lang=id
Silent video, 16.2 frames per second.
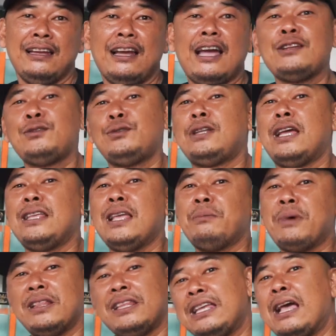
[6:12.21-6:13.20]
Kan sudah
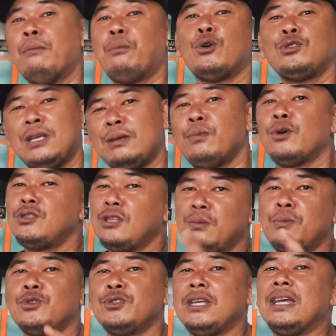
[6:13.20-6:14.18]
nyaman, tinggal posting,
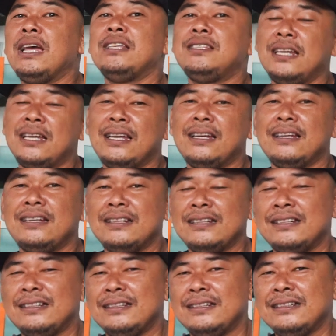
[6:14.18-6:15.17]
posting, posting aja.
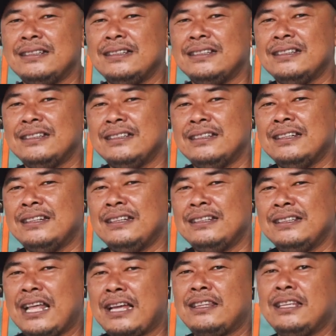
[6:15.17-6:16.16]
Oh iya.
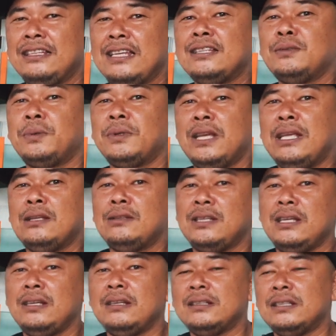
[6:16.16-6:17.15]
Taktiknya yeah. seperti itu
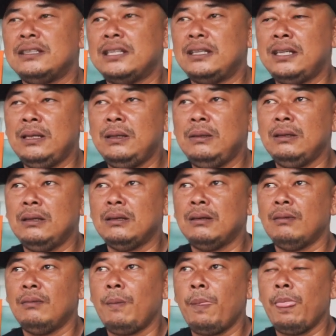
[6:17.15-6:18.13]
sih. Jadi
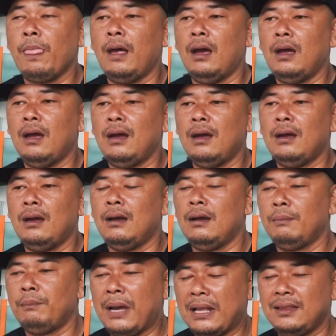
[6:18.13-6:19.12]

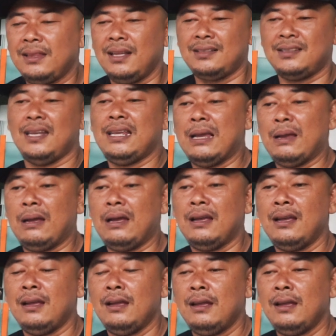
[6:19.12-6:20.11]
uh, partner saya
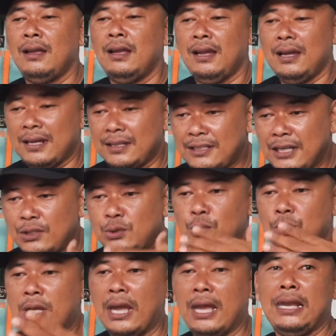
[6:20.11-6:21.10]
kerja
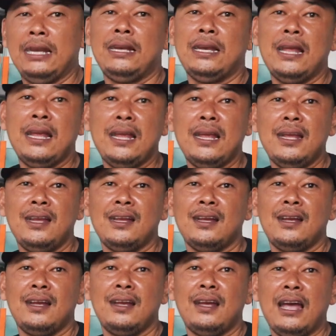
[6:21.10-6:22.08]
juga enak,
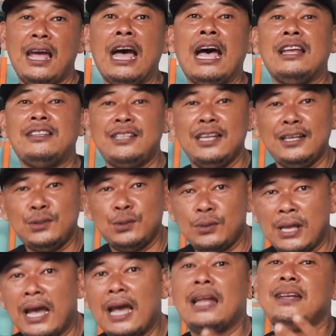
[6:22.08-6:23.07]
hasil
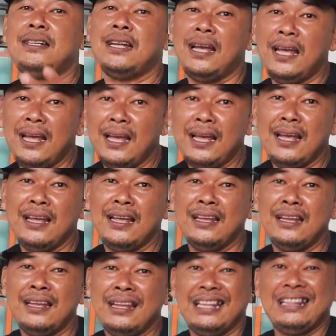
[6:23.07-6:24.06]
juga ada,
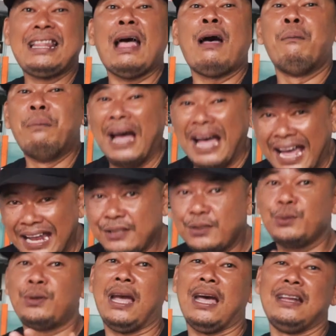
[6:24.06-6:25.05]
tambahan
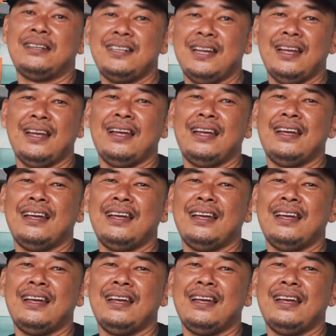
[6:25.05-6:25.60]
juga ada.